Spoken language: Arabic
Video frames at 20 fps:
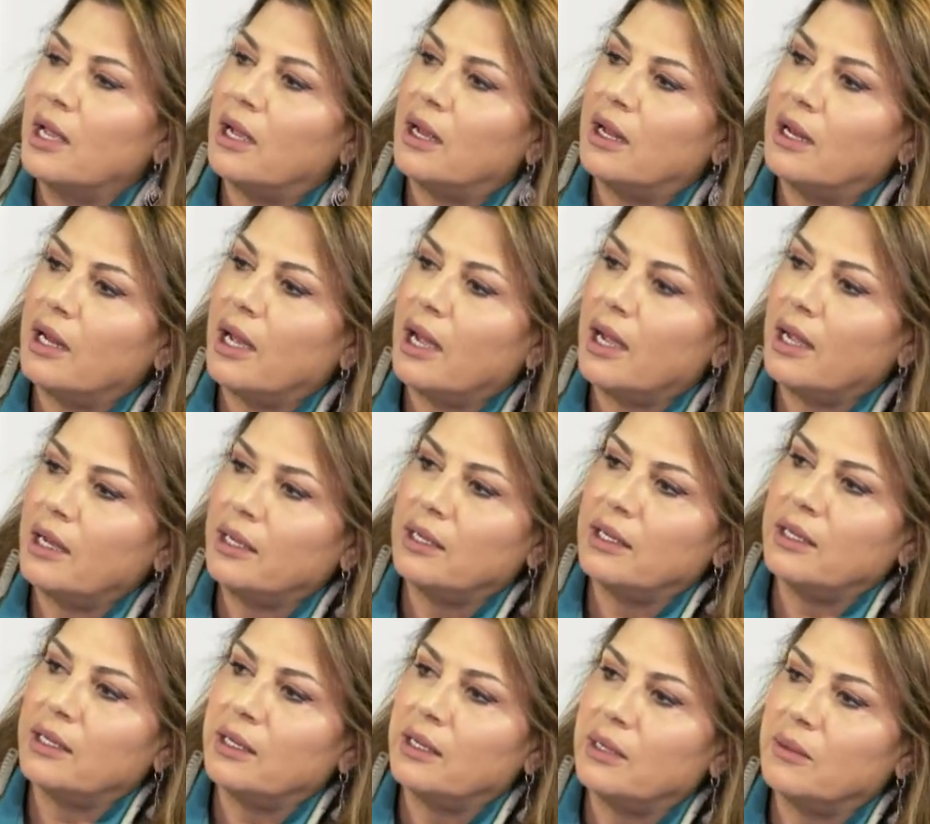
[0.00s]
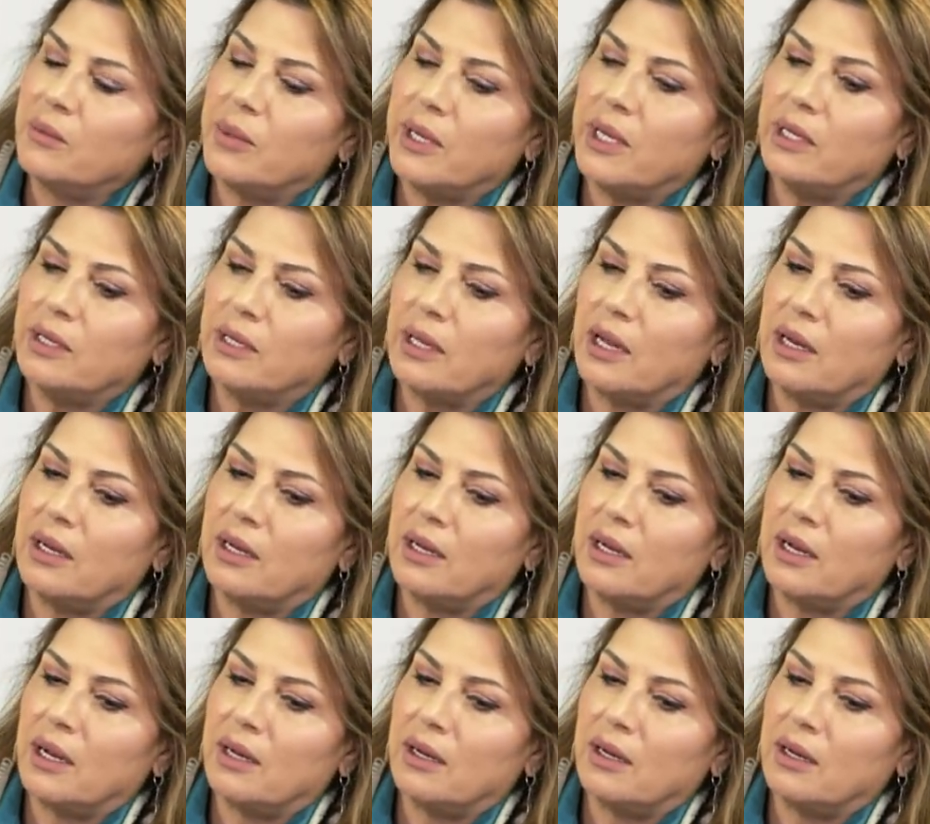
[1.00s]
العائلي بين
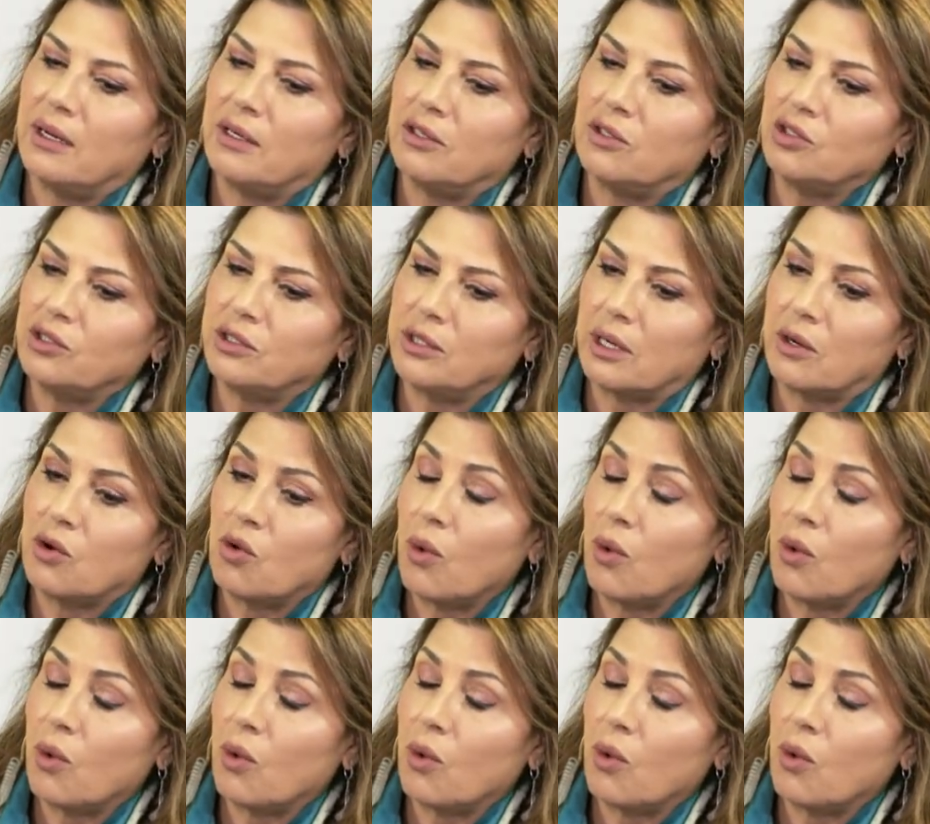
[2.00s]
الأسر